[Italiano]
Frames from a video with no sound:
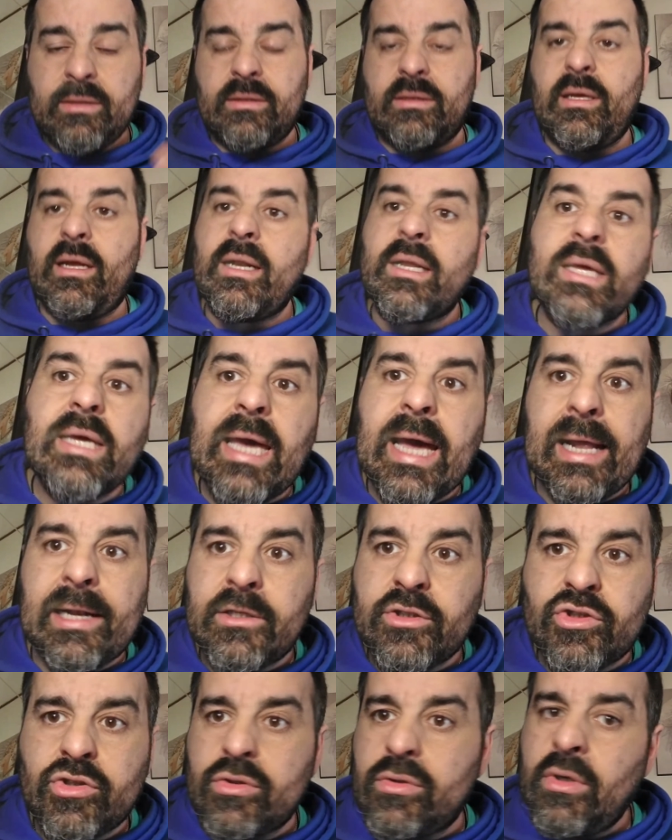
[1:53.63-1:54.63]
del
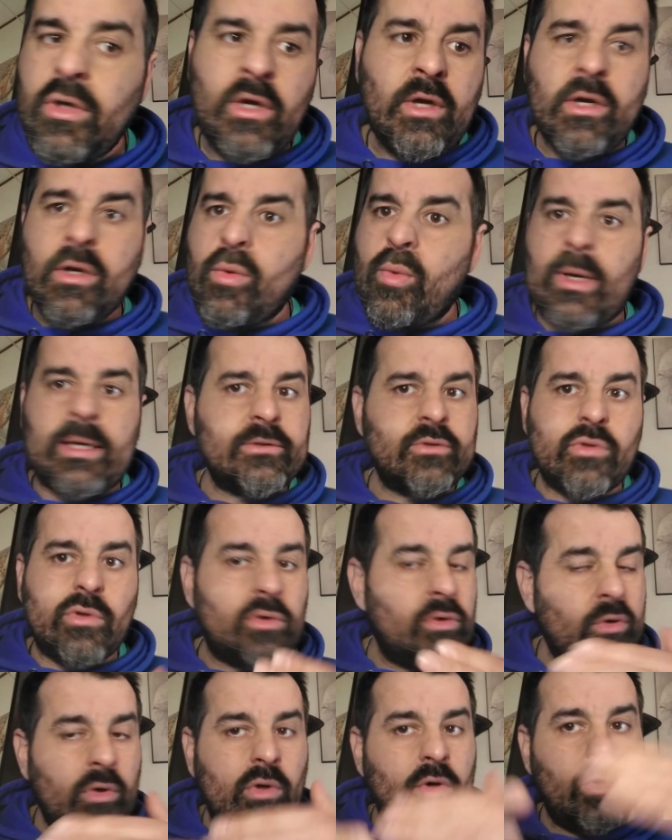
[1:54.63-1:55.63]
calcio quando
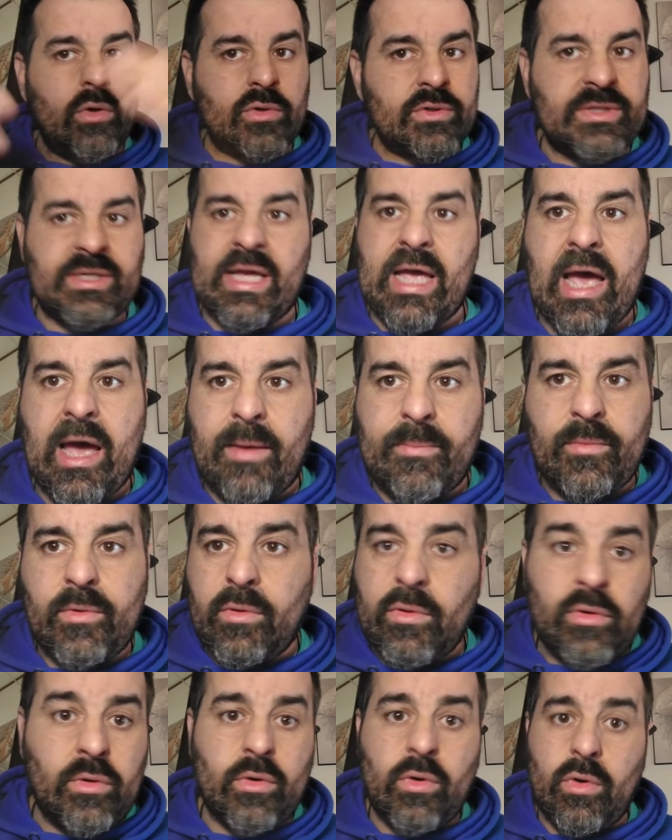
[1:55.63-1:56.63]
non lo
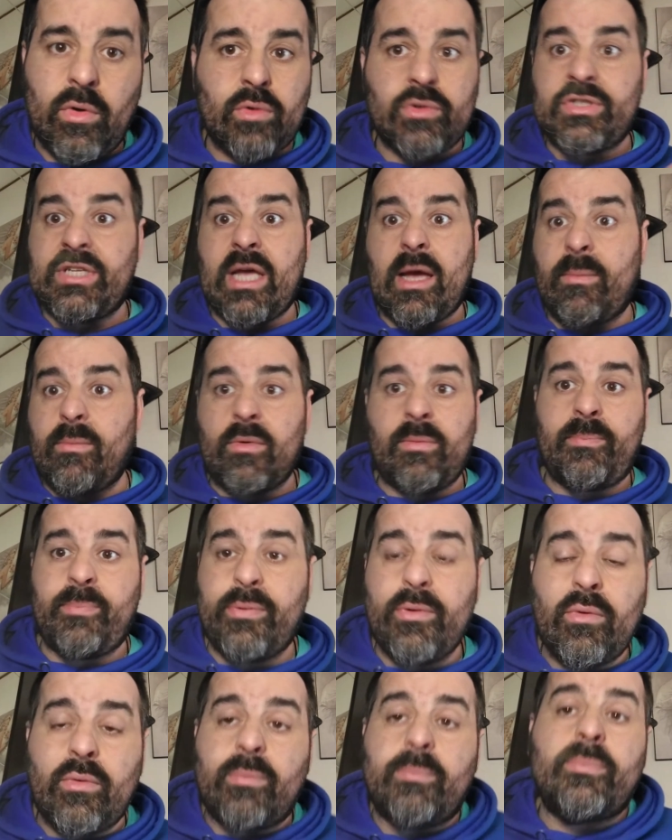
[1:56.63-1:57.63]
siamo, non lo siamo
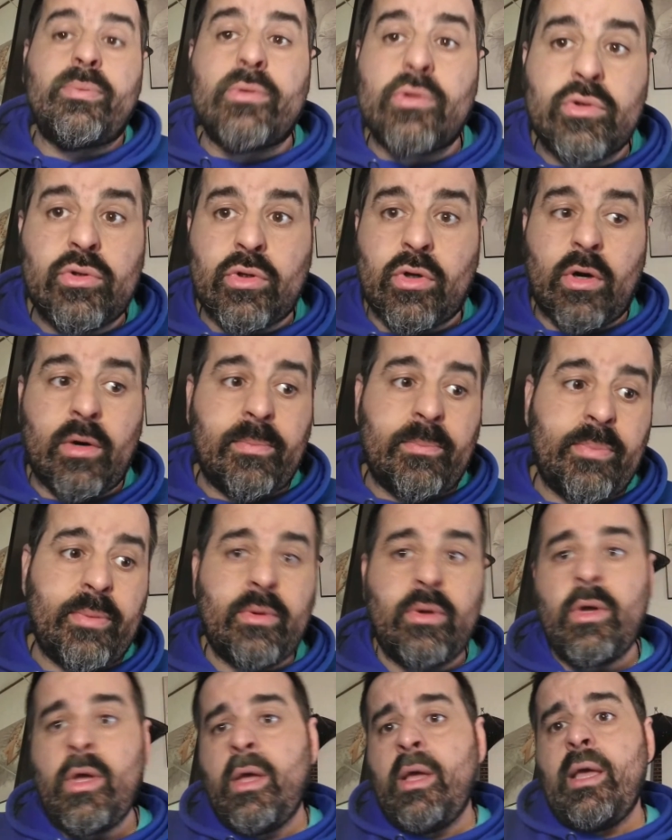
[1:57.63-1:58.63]
più purtroppo,